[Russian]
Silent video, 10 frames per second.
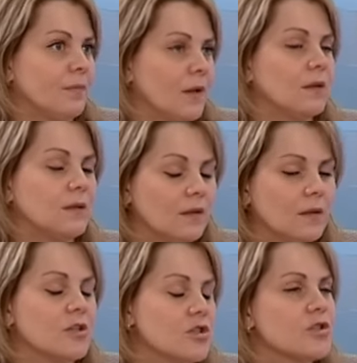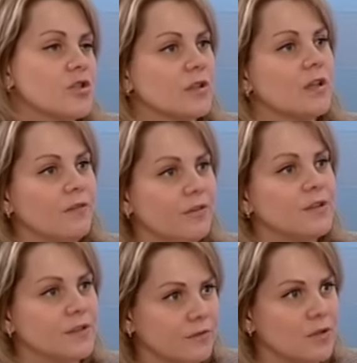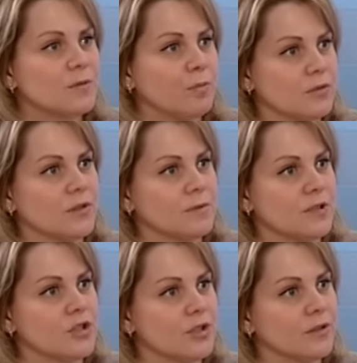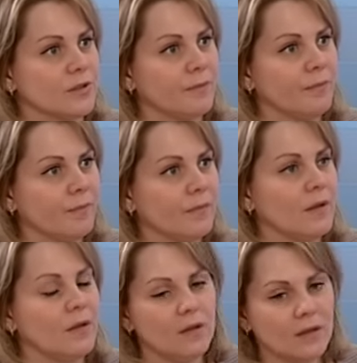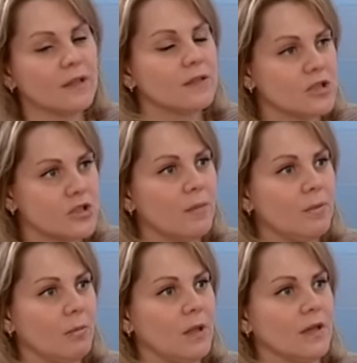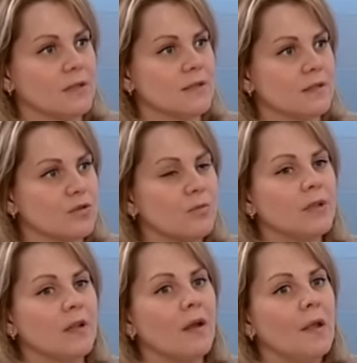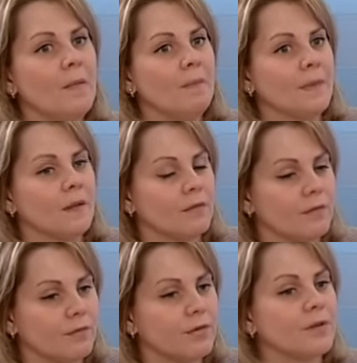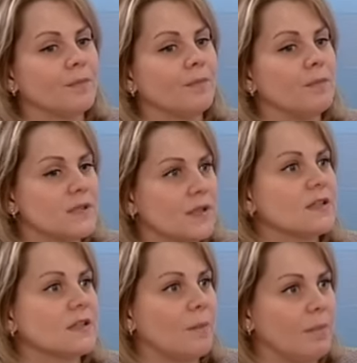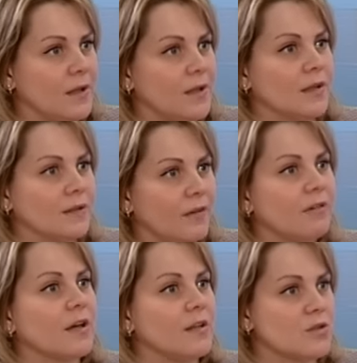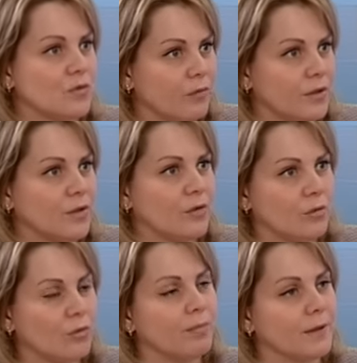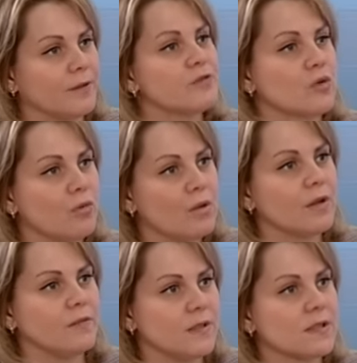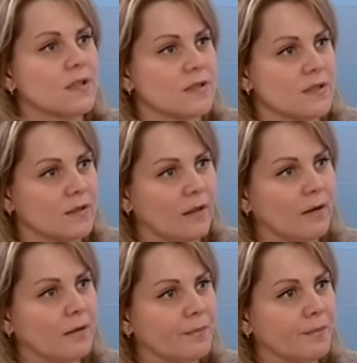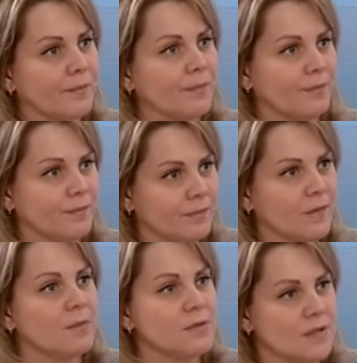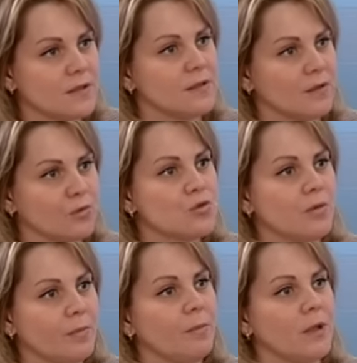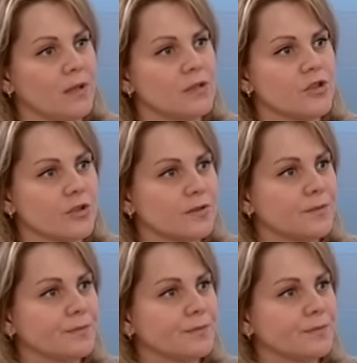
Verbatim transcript: А так, конечно же, это эффективный способ защиты. Угу. И она должна применяться. Особенно в местах скопления, да, в организованных группах, школах, детских садах. Обязательно нужно применять сейчас.